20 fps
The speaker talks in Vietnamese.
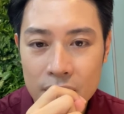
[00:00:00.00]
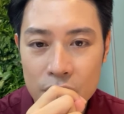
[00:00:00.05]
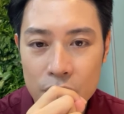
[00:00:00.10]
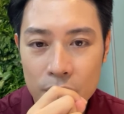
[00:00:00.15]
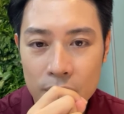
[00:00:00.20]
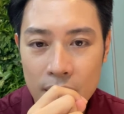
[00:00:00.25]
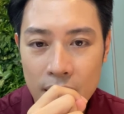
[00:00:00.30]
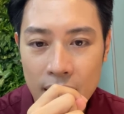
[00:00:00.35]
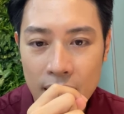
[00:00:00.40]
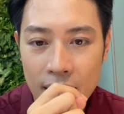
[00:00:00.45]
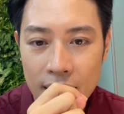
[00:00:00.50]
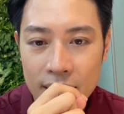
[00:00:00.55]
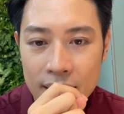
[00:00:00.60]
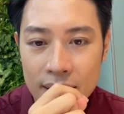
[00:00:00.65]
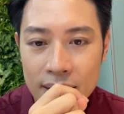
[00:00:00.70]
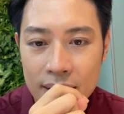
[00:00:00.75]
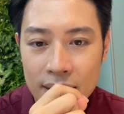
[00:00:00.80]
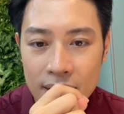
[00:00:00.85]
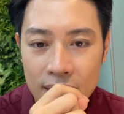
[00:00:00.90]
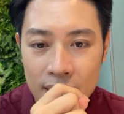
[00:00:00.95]
Thì chúng ta
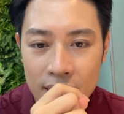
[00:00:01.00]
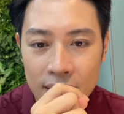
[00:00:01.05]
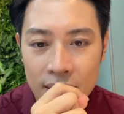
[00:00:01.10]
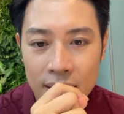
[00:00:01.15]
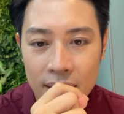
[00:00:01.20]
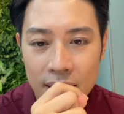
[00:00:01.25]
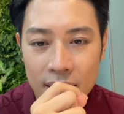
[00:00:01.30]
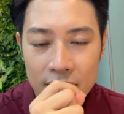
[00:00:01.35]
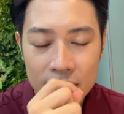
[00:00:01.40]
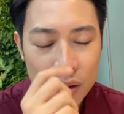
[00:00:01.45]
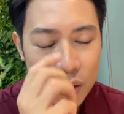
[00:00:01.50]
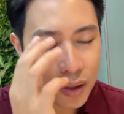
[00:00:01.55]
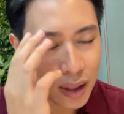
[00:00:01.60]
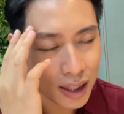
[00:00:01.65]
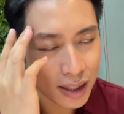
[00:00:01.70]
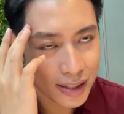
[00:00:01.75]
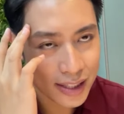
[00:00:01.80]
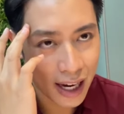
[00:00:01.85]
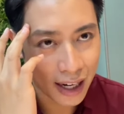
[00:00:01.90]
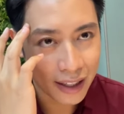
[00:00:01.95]
hãy... À, tốt
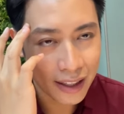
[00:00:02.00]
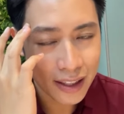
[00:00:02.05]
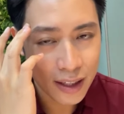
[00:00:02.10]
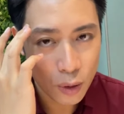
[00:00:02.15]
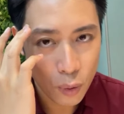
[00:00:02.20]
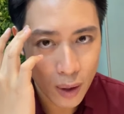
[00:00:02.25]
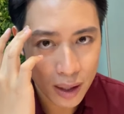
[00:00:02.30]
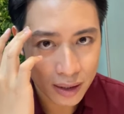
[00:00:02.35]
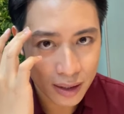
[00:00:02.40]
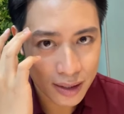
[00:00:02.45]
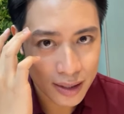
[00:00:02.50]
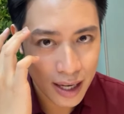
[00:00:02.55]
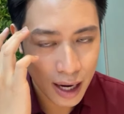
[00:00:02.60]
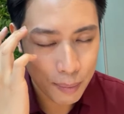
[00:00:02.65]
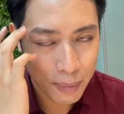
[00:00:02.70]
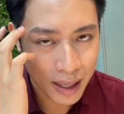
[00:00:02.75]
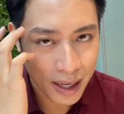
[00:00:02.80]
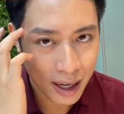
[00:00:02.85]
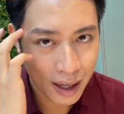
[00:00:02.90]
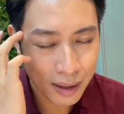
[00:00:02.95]
nhất là tránh cái khoảng thời
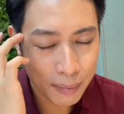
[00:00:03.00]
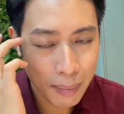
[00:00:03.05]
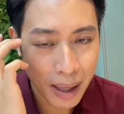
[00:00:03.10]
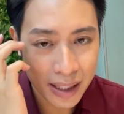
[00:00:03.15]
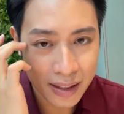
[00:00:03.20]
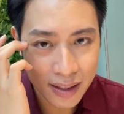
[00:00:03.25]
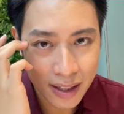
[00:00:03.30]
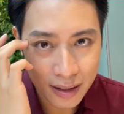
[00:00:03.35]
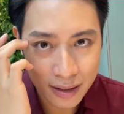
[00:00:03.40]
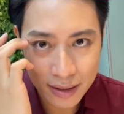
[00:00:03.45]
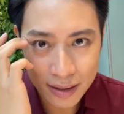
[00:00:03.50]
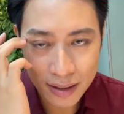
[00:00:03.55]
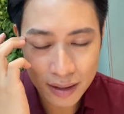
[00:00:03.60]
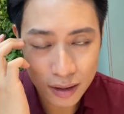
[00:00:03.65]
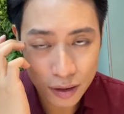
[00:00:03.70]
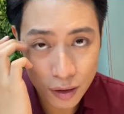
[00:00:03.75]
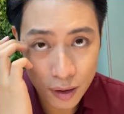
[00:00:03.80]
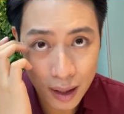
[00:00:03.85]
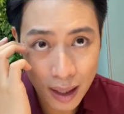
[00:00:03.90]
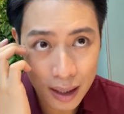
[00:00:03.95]
gian mà nắng mạnh nhất,
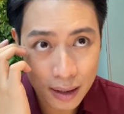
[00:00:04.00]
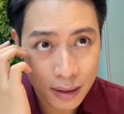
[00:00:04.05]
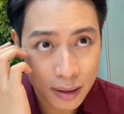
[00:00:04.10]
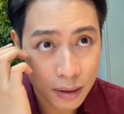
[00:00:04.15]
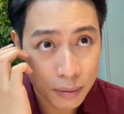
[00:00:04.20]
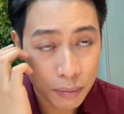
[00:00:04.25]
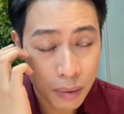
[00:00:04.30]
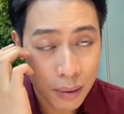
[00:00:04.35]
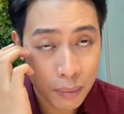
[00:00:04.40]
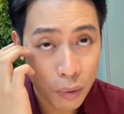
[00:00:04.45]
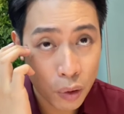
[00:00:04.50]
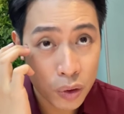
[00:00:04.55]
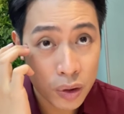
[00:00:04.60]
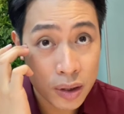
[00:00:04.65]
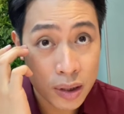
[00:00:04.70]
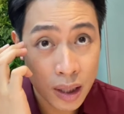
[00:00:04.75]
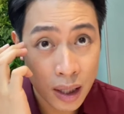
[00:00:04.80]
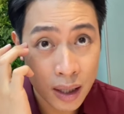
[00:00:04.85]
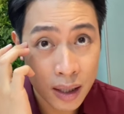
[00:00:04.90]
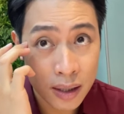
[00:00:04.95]
đó là từ mười một
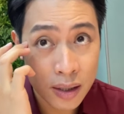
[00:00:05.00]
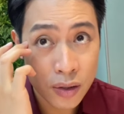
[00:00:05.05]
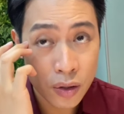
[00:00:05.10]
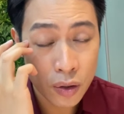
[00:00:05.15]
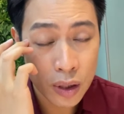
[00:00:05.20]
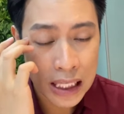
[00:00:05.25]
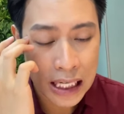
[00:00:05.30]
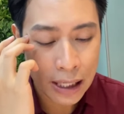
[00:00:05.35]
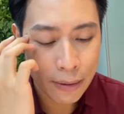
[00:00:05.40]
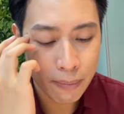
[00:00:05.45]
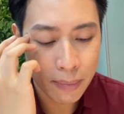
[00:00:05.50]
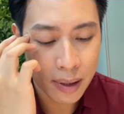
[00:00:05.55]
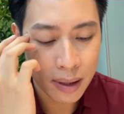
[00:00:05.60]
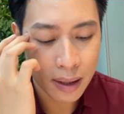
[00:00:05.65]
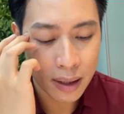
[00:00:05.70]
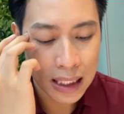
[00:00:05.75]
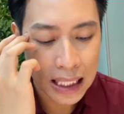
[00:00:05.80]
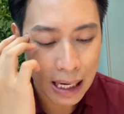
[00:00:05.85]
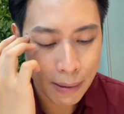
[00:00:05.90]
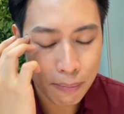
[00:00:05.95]
giờ cho đến
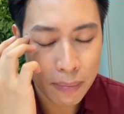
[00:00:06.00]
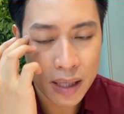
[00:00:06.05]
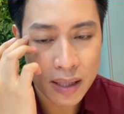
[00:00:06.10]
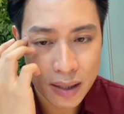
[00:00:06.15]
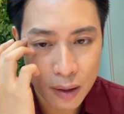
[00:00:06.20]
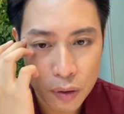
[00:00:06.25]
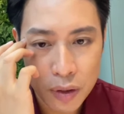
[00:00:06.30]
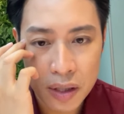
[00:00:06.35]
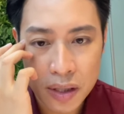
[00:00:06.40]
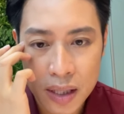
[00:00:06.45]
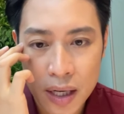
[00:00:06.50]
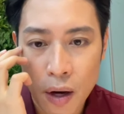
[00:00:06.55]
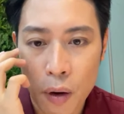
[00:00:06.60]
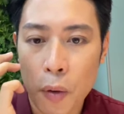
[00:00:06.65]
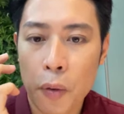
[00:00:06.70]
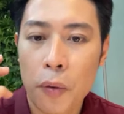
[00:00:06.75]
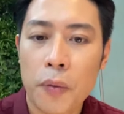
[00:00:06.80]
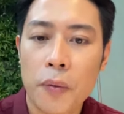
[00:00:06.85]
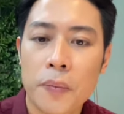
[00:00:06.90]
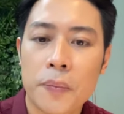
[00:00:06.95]
mười lăm mười sáu giờ chiều.